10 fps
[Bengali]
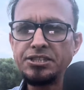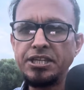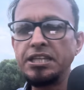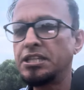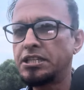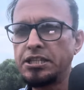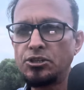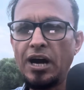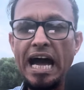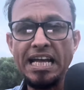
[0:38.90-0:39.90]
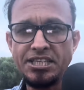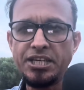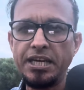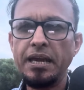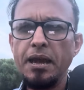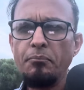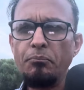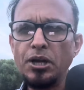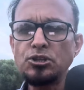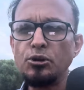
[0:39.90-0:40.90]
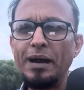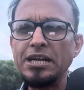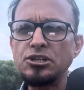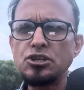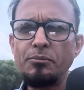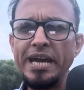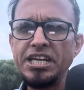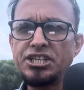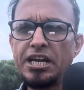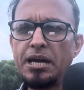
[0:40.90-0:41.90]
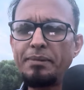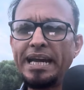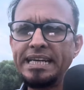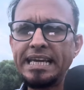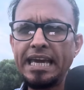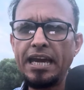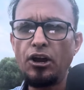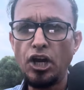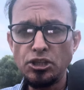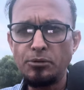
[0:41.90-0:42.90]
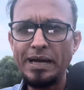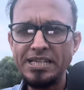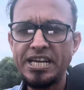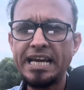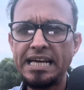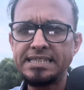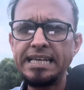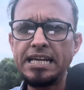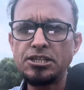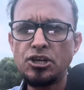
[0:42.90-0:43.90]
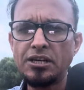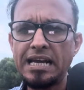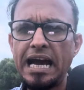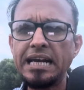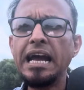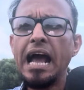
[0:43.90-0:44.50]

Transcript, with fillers: চিন্তিত আছে বর্তমান সময়ে সেনাবাহিনীকে হয়তোবা শেখ হাসিনার সরকার